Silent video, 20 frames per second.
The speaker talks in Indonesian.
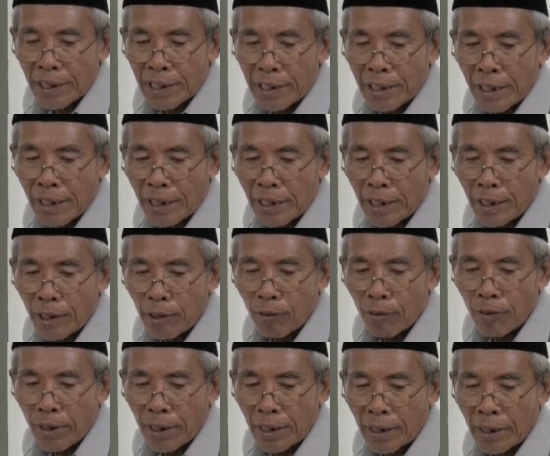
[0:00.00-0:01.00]
Kidarani
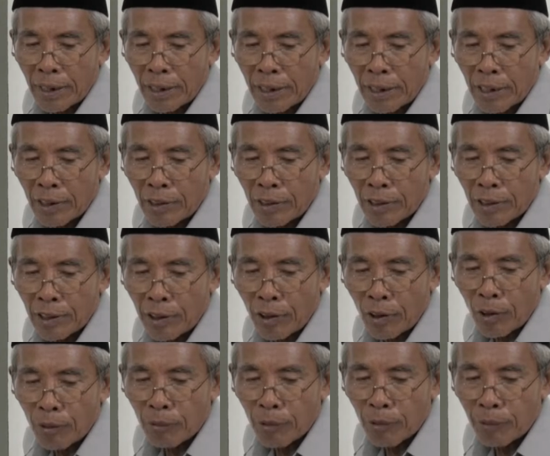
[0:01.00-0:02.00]
wa kana
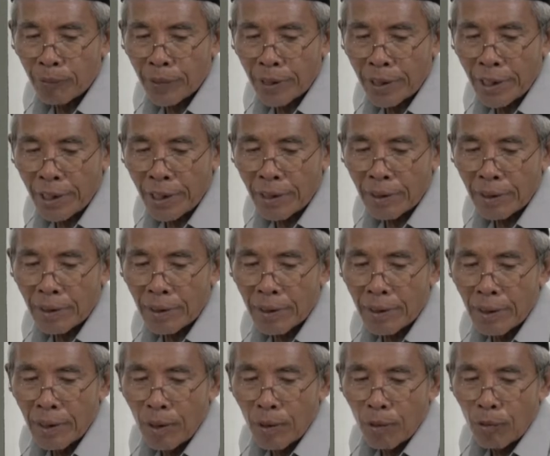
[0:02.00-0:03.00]
ghairu mu'minin
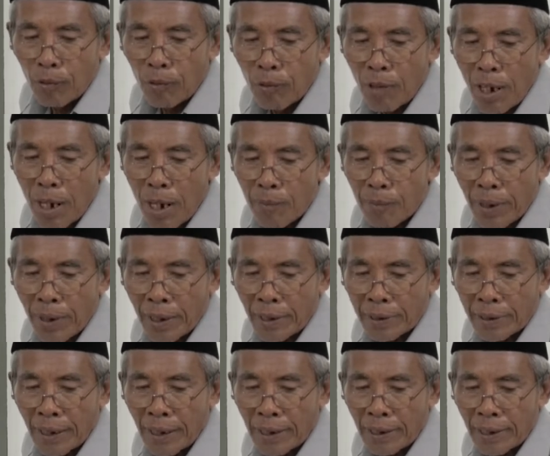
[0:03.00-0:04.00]
wa
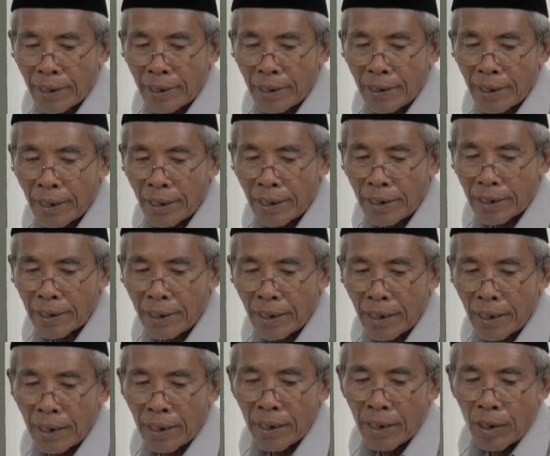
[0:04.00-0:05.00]
mata
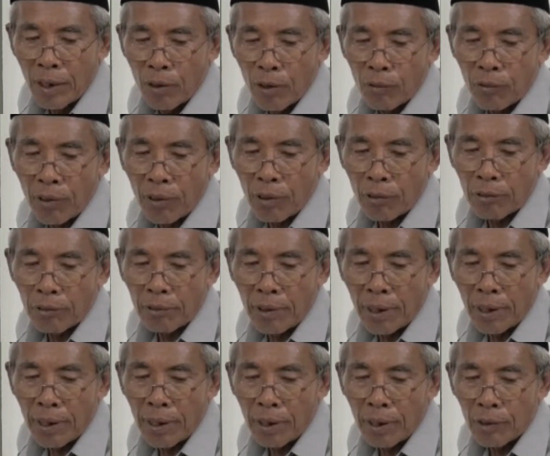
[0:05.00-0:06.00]
kadzalika
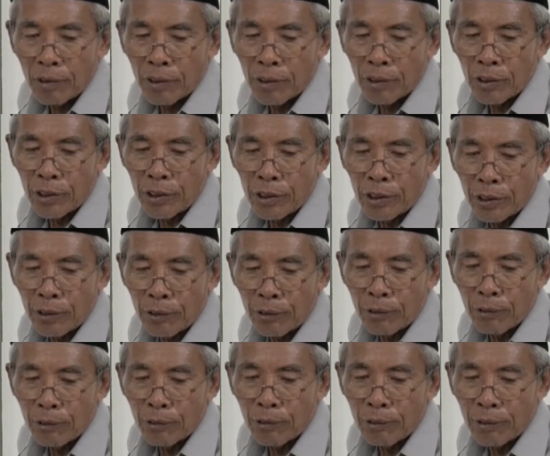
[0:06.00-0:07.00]
fahuwa
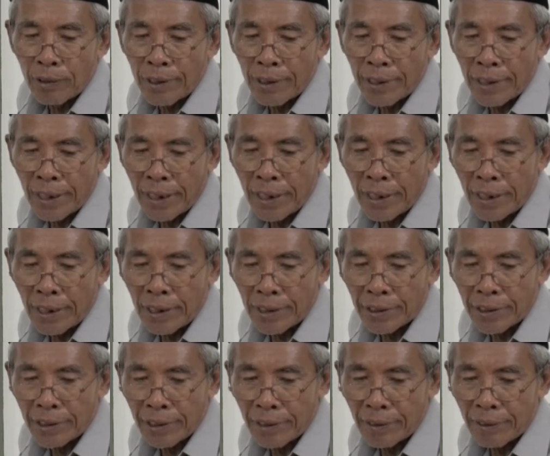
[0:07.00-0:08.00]
ghairu
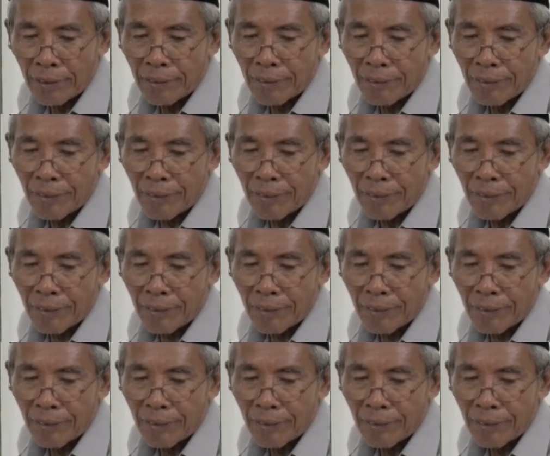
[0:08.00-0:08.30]
najin.